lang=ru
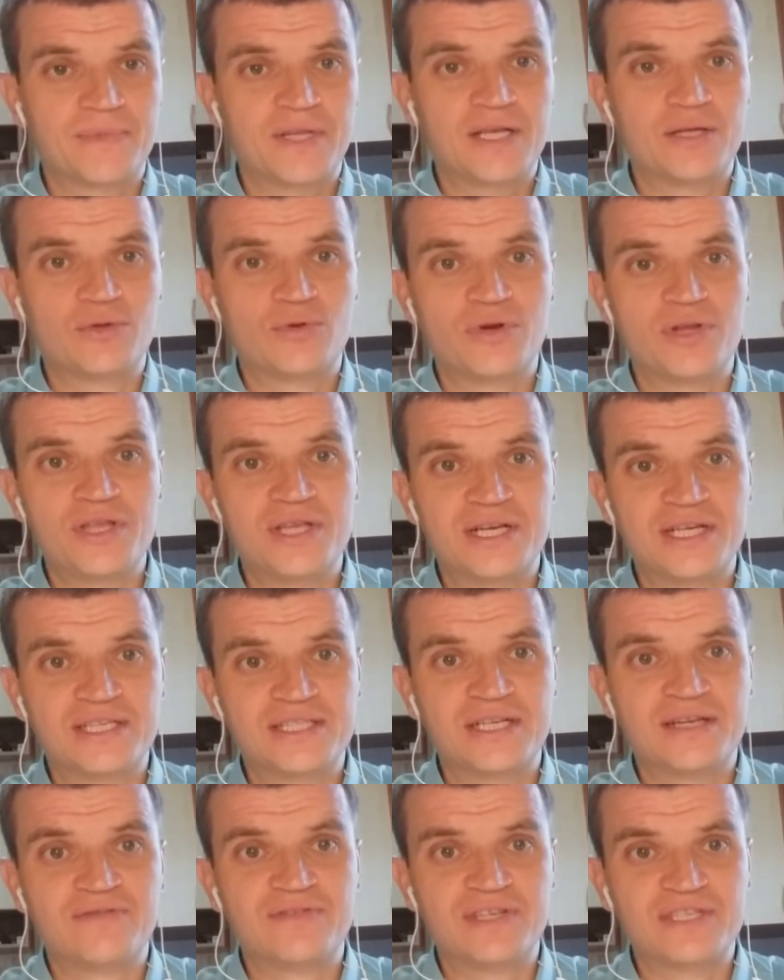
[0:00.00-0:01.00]
которые
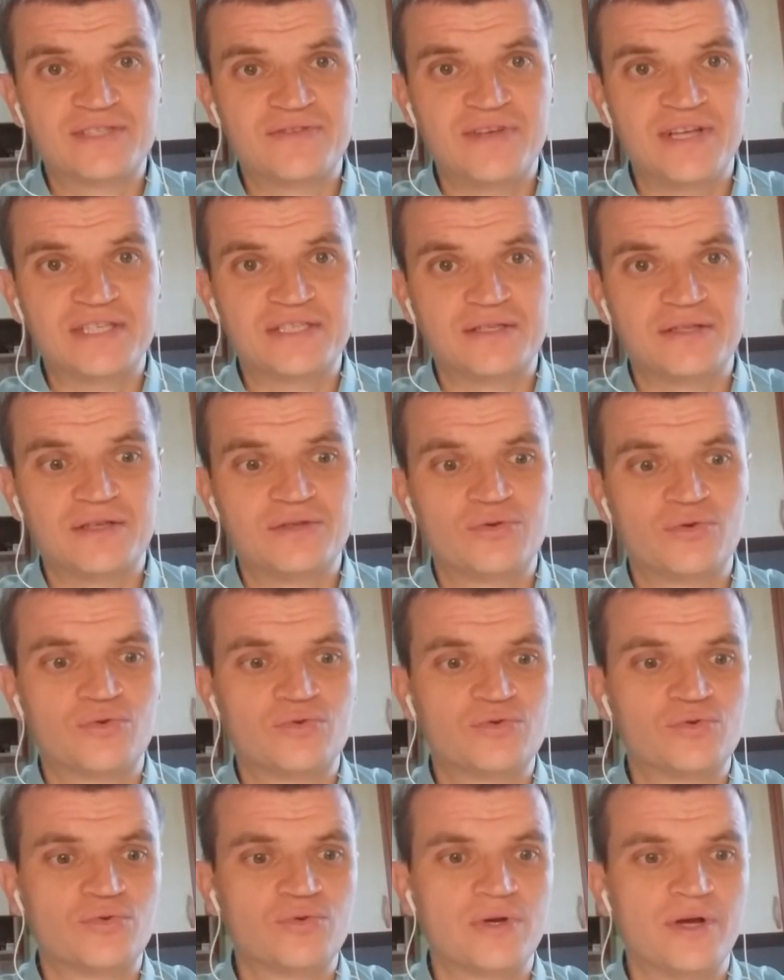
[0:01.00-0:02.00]
неразрывно связаны
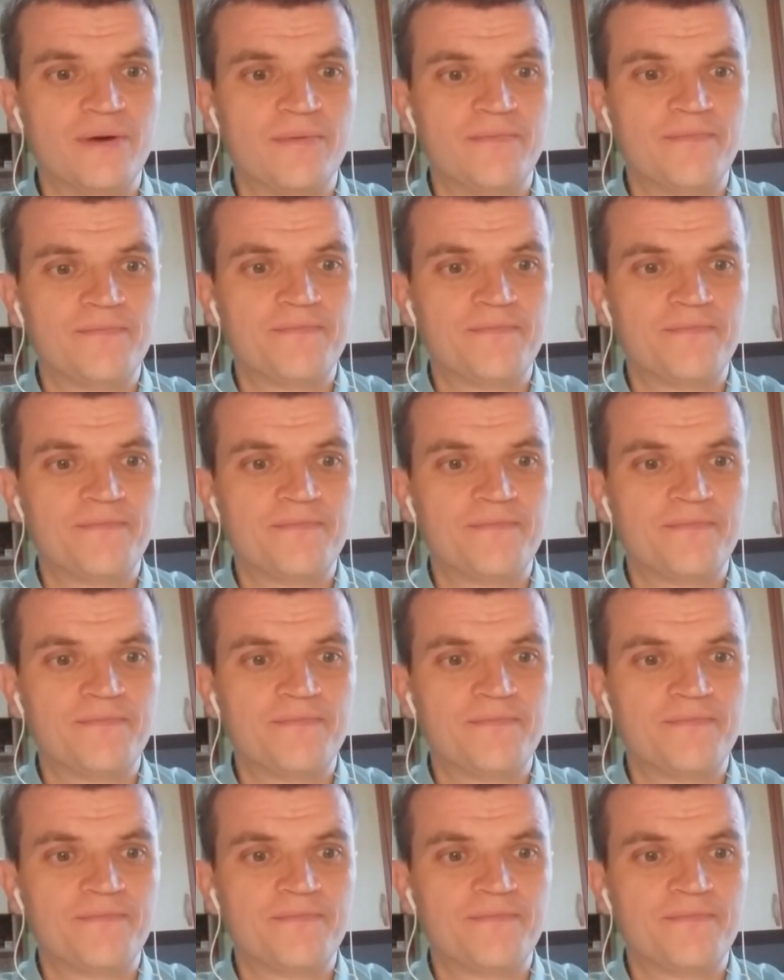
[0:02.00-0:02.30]
друг с другом.